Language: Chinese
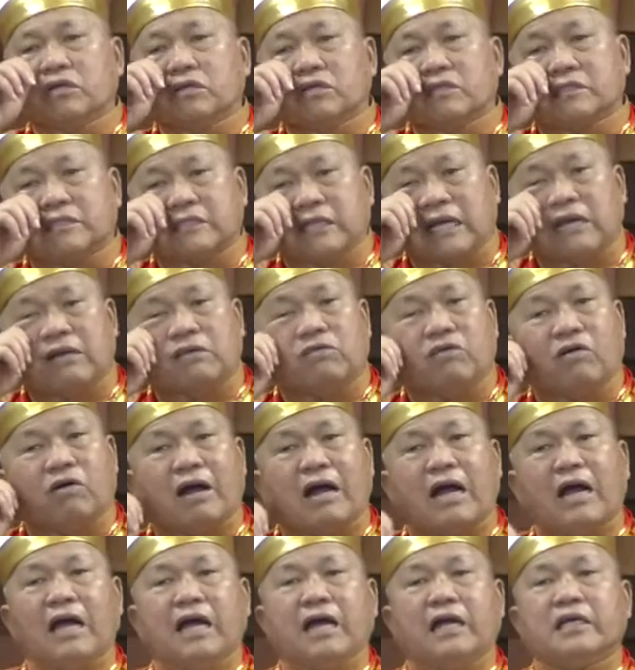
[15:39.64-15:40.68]
的想
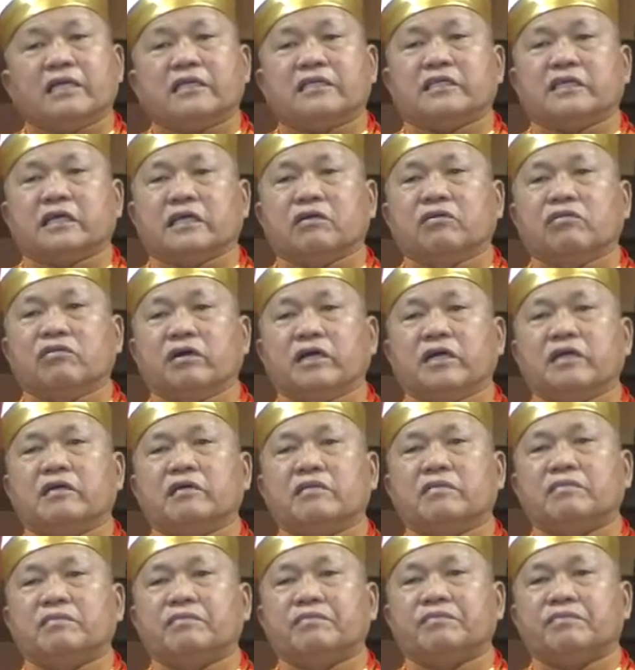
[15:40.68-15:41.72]
法、行为，
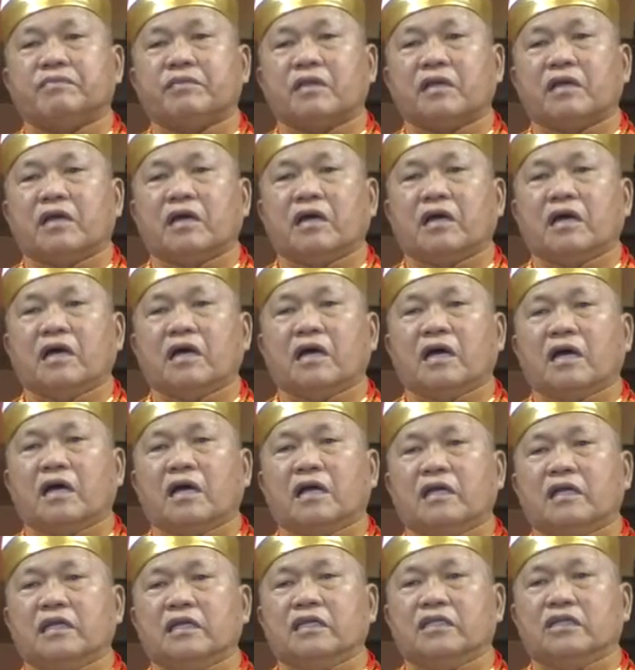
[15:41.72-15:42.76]

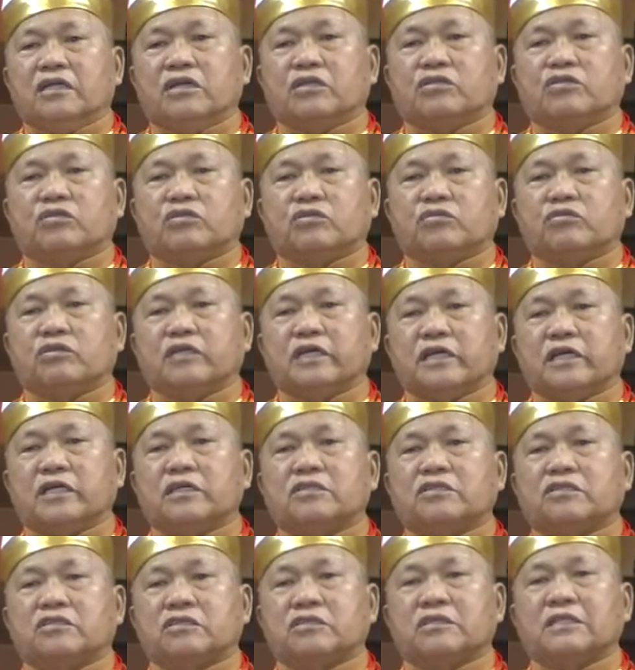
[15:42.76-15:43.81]
你的主
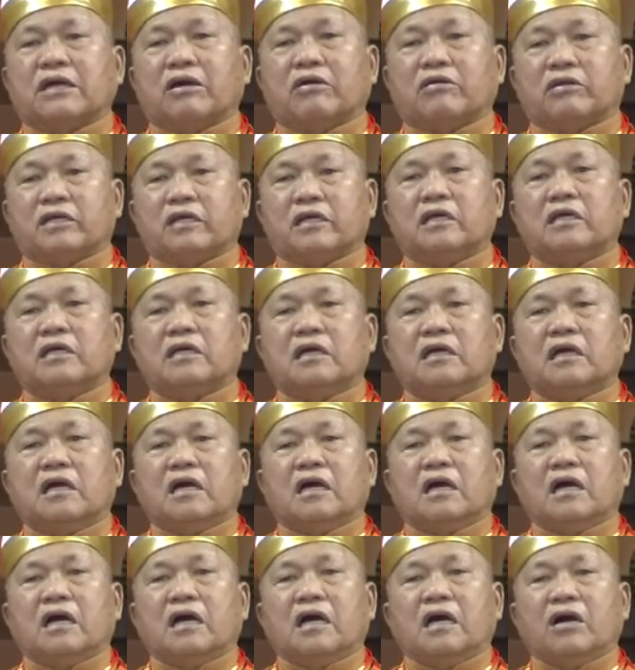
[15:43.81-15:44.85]
灵、指导灵，
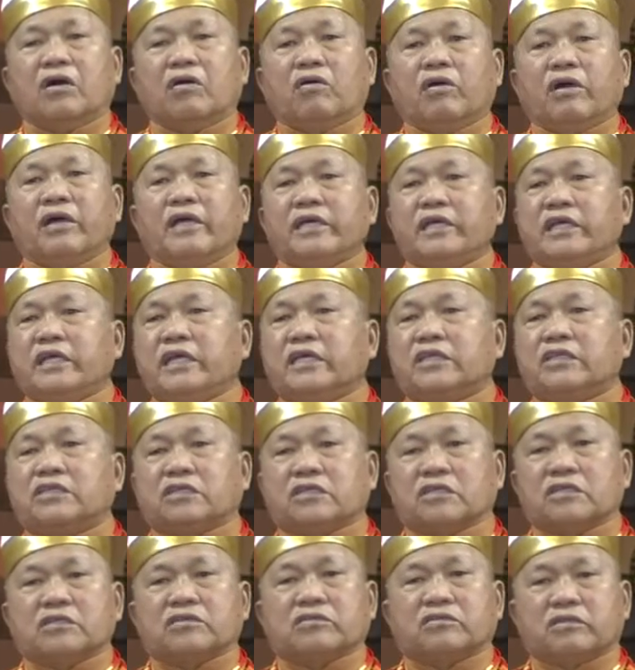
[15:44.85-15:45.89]
会一
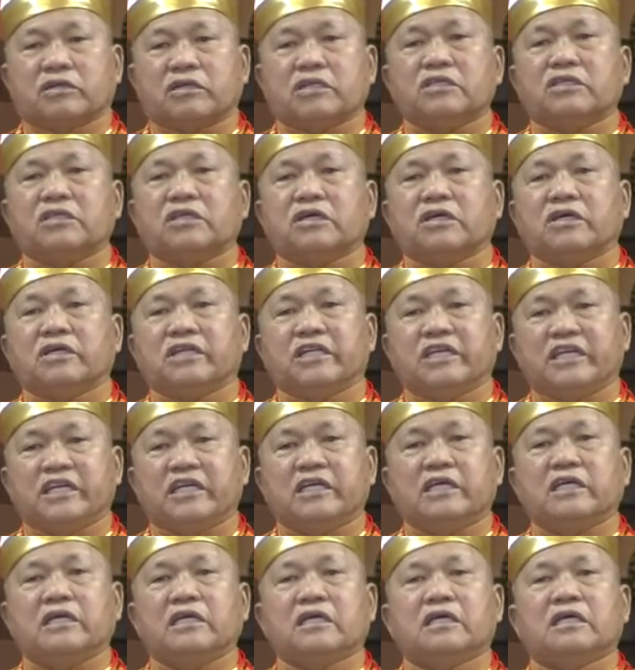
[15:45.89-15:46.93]
直跟着
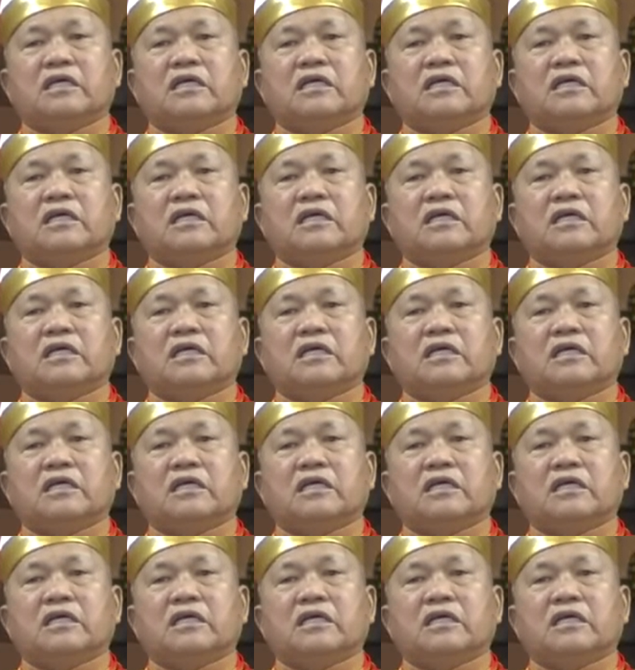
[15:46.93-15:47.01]
你，